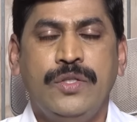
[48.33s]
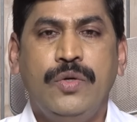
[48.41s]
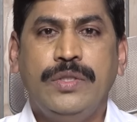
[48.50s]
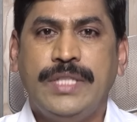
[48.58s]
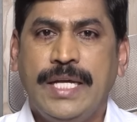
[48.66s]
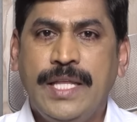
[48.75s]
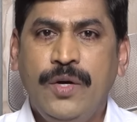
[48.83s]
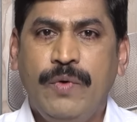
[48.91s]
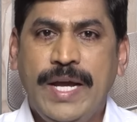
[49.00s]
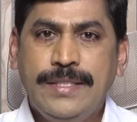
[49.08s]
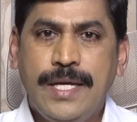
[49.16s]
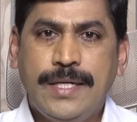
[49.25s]
సో సదరు
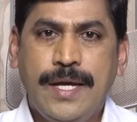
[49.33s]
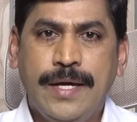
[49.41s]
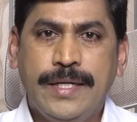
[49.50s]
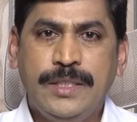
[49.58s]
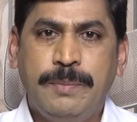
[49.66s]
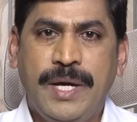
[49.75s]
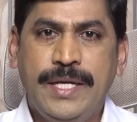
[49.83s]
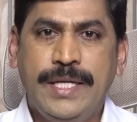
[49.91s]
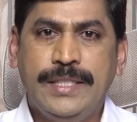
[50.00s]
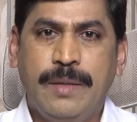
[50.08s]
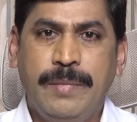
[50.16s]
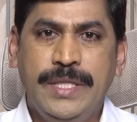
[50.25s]
వైఎస్ఆర్ కాంగ్రెస్
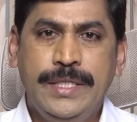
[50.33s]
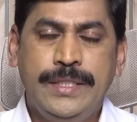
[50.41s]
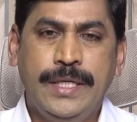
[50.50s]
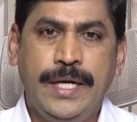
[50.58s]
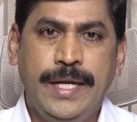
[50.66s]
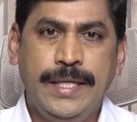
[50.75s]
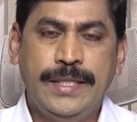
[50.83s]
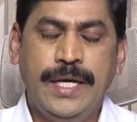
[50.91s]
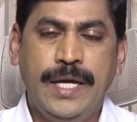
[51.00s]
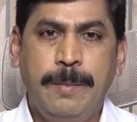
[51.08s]
పార్టీకి సంబంధించిన నేత